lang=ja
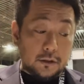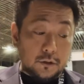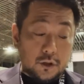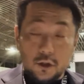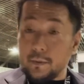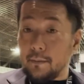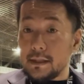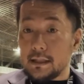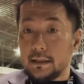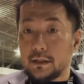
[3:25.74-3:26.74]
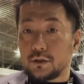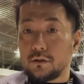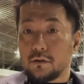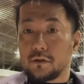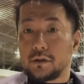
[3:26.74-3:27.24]
宇都宮目線でいく
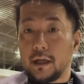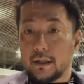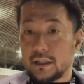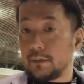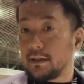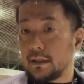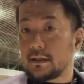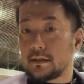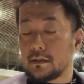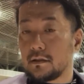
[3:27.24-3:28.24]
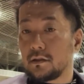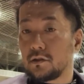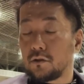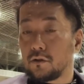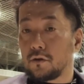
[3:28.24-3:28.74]
と千葉
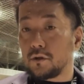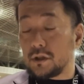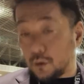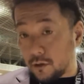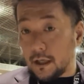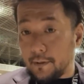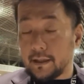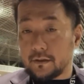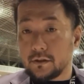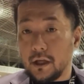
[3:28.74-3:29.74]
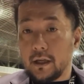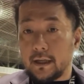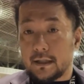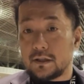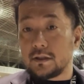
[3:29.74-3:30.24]
ジェッツとのクォーターファイナル
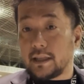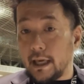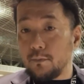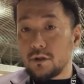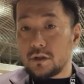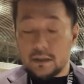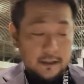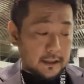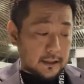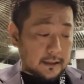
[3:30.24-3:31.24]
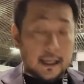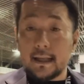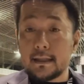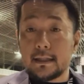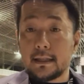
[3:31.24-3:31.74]
からゲームさ
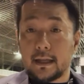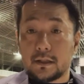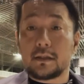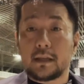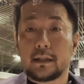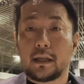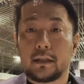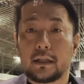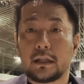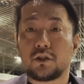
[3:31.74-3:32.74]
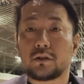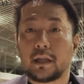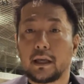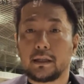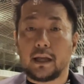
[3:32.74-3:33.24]
んしあい続けてななじゅっ
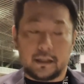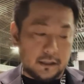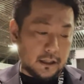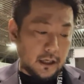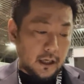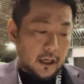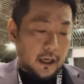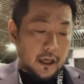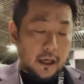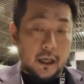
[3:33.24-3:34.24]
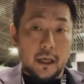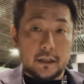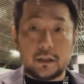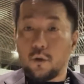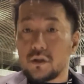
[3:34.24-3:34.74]
てん以内に、えー、
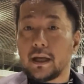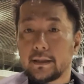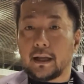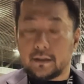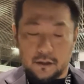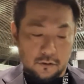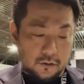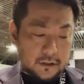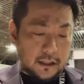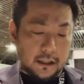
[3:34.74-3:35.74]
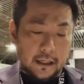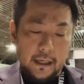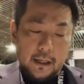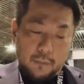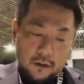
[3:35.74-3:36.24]
失点を抑えたということでしたので、
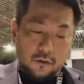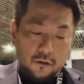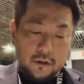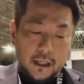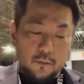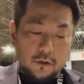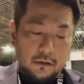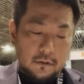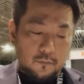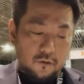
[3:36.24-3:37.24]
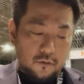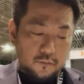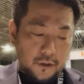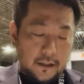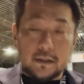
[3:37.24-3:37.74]
まあ、このゲームワンはもう
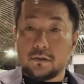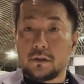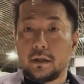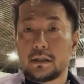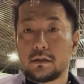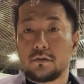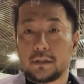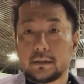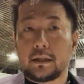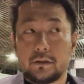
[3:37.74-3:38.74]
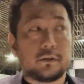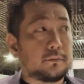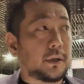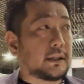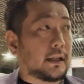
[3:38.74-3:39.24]
ブレックスのディフェンスをたたえる
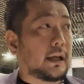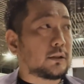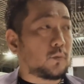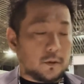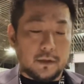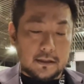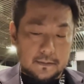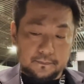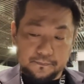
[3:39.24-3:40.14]
べきだなと思います。